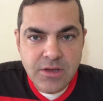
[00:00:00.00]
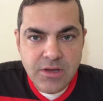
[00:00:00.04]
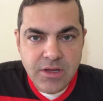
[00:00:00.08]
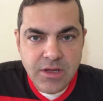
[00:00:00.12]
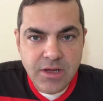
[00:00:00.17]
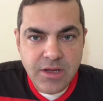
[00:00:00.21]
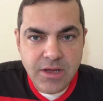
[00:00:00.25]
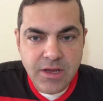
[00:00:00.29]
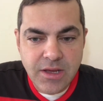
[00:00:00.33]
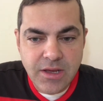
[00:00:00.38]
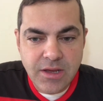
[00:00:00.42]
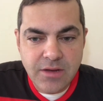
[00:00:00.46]

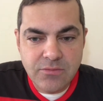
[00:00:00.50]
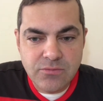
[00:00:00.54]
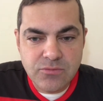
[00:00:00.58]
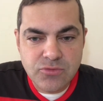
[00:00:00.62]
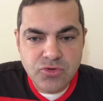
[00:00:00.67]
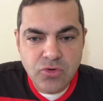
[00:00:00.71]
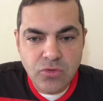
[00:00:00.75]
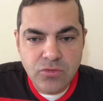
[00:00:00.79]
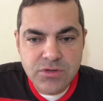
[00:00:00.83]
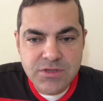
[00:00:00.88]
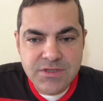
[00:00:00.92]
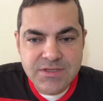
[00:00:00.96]
É um
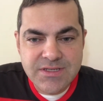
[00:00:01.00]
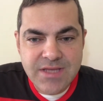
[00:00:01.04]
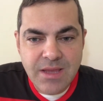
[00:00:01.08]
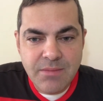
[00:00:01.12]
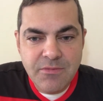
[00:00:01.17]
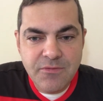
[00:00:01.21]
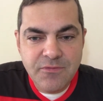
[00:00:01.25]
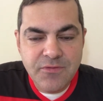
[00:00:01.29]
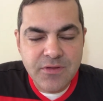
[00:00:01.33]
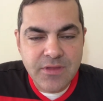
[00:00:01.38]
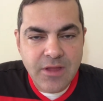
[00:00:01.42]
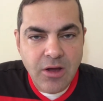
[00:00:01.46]
jogo de
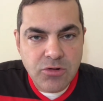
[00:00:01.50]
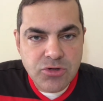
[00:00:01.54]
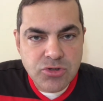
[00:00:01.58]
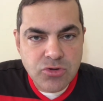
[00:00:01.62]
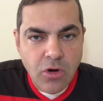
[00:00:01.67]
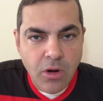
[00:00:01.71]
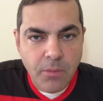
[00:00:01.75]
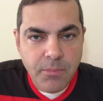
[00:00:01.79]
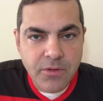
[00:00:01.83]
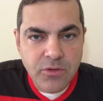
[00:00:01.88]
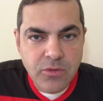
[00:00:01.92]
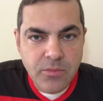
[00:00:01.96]
semifinal de
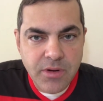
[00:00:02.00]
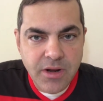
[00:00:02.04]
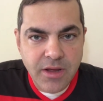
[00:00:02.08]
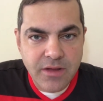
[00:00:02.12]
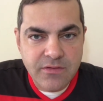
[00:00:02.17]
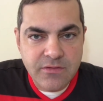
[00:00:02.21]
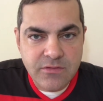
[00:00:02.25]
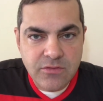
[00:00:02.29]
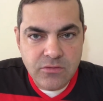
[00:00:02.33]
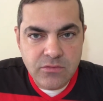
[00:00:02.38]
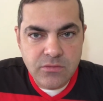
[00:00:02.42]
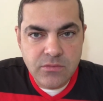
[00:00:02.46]
Copa do
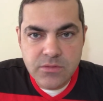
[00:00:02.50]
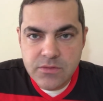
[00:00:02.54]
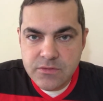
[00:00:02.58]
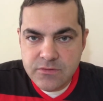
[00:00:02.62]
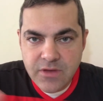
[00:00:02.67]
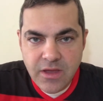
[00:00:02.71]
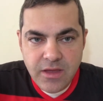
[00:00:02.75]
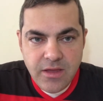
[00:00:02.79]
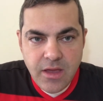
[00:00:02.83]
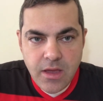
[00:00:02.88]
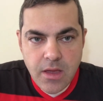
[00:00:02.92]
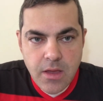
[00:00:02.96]
Brasil.
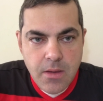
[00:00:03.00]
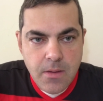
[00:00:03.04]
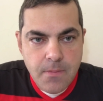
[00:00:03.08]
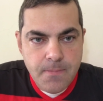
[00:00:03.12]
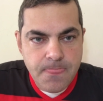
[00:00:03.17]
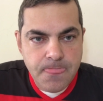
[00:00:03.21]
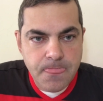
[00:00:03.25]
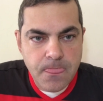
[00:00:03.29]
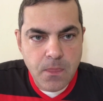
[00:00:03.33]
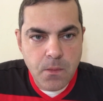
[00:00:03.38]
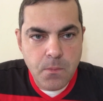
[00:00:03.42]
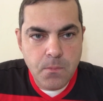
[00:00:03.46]
Isso é
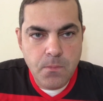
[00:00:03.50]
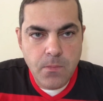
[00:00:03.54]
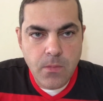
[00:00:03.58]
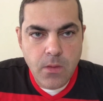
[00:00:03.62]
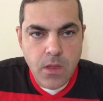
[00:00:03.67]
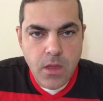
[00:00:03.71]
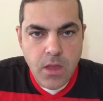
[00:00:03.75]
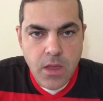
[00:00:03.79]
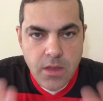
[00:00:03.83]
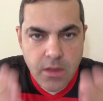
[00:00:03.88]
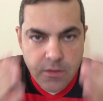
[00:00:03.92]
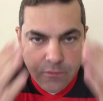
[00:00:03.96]

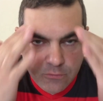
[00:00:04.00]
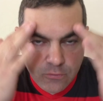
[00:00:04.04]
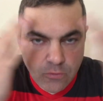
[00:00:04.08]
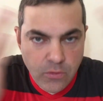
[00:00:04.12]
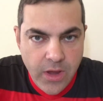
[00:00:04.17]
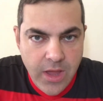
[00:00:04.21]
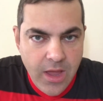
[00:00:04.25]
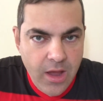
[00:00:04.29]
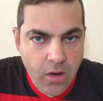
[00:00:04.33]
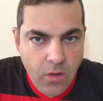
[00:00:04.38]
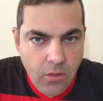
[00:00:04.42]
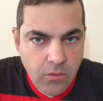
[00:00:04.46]
é
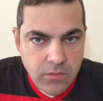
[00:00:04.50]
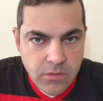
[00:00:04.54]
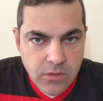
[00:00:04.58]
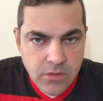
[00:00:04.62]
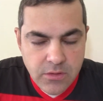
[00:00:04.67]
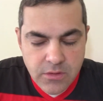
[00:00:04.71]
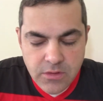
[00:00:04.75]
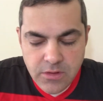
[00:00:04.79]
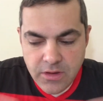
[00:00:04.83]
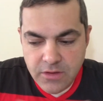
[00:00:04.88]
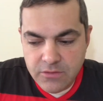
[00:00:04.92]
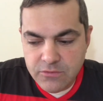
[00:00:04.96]
surreal.